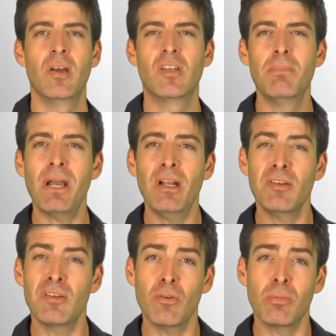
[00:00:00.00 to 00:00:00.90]
C'est par
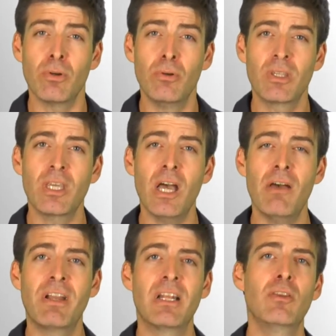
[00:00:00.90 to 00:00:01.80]
exemple le cas
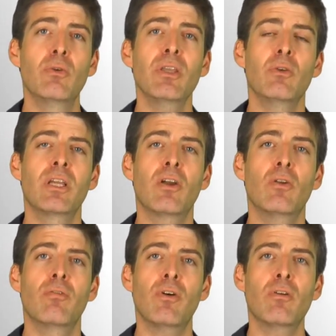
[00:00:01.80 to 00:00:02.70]
avec les théories de l'école
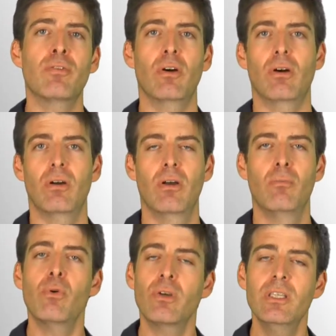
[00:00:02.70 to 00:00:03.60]
de Francfort,
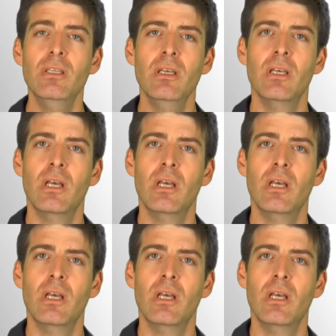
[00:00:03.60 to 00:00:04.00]
pour qui